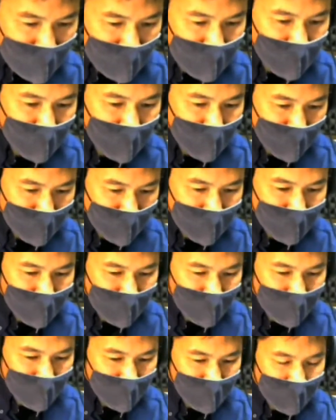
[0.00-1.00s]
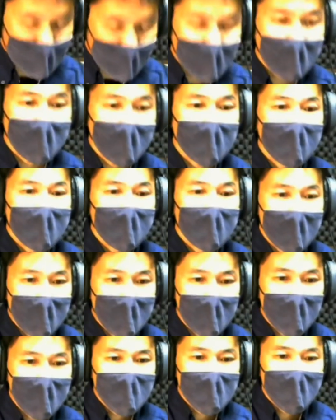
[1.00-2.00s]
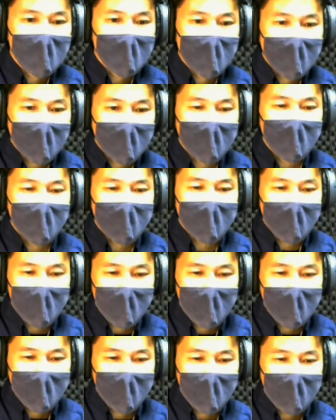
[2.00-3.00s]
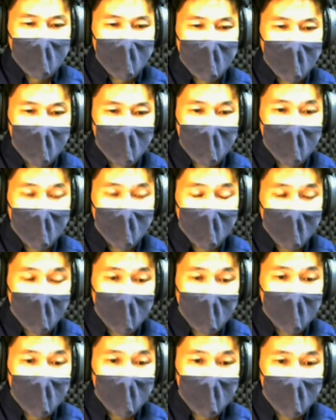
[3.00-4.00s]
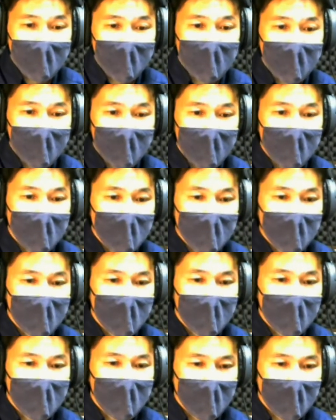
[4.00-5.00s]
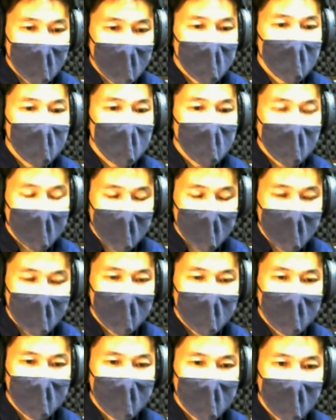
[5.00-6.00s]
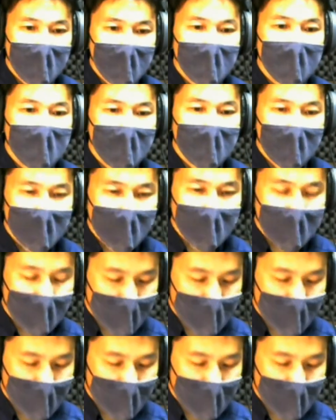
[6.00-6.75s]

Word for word: というまあやっぱりある程度のルールなり設けると、